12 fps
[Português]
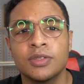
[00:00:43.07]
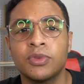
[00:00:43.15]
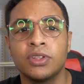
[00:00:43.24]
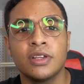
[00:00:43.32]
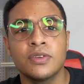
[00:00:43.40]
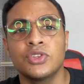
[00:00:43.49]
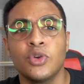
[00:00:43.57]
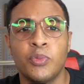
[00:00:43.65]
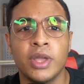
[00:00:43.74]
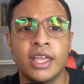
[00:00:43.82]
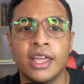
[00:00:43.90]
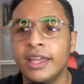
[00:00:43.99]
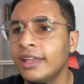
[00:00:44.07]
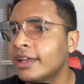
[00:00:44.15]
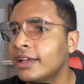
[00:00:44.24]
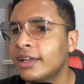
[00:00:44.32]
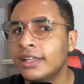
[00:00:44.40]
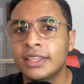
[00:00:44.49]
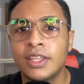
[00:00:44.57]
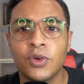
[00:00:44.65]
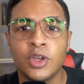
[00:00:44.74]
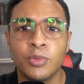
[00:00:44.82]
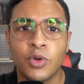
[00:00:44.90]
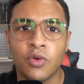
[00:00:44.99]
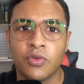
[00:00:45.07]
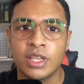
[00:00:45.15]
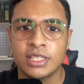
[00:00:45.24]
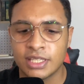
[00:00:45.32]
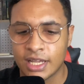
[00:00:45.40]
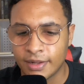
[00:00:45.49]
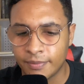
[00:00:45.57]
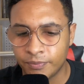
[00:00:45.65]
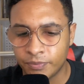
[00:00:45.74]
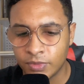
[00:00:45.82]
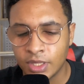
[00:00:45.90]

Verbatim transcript: meu Deus, eu pequei, tenho que me confessar.